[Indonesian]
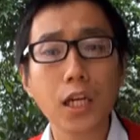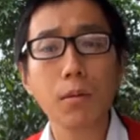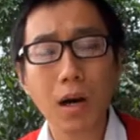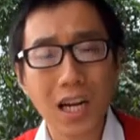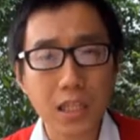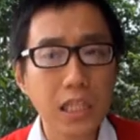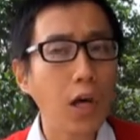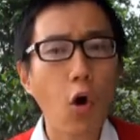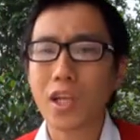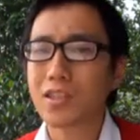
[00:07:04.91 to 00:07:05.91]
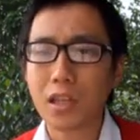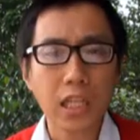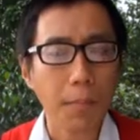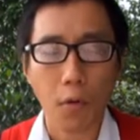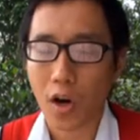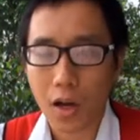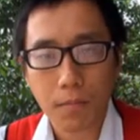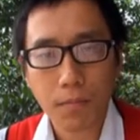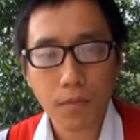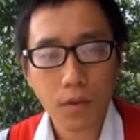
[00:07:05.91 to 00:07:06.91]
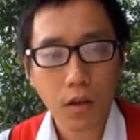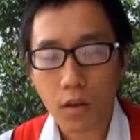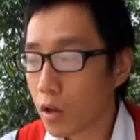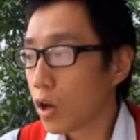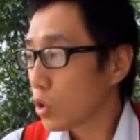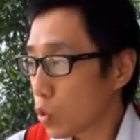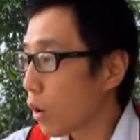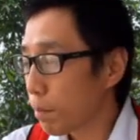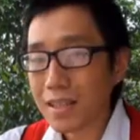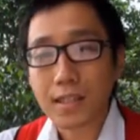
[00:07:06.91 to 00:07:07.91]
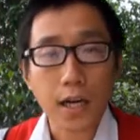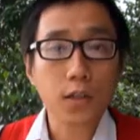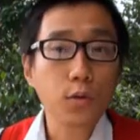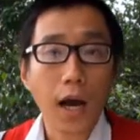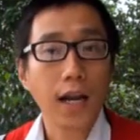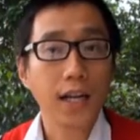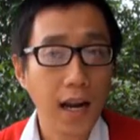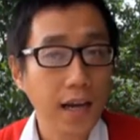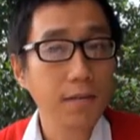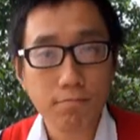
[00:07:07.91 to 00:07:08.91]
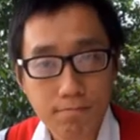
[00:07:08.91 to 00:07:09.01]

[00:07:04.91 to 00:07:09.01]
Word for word: dimengerti oleh setiap orang, Tuhan pasti akan gunakan yang lain.